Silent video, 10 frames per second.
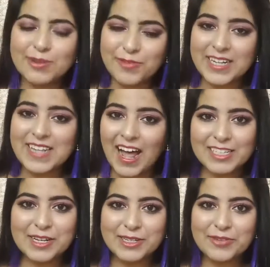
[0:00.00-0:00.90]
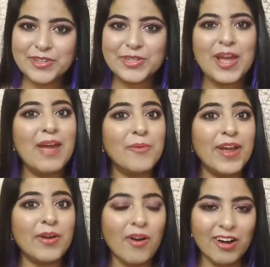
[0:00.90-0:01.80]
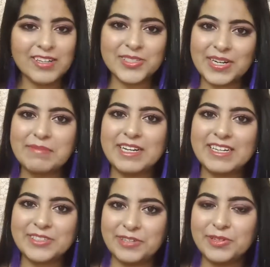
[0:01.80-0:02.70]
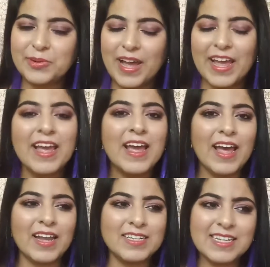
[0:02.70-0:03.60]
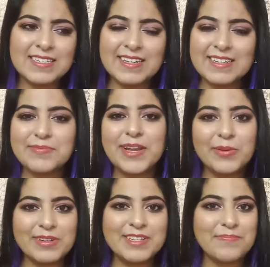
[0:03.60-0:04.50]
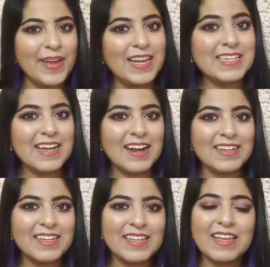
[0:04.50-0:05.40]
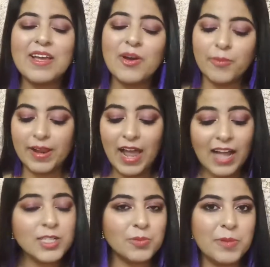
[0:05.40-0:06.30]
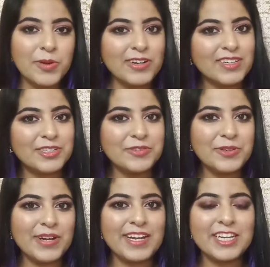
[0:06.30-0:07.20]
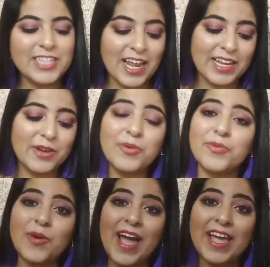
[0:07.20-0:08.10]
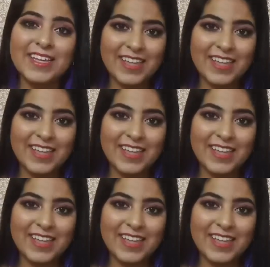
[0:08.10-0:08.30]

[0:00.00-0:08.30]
सो फ्रेंड्स आज का जो वीडियो है वो एक और थ्री मिनट रिव्यू है एंड ये सीरीज मैंने कुछ दिन पहले स्टार्ट की थी वेल well, आज जो मैं प्रोडक्ट रिव्यू करने जा रही हूँ वो है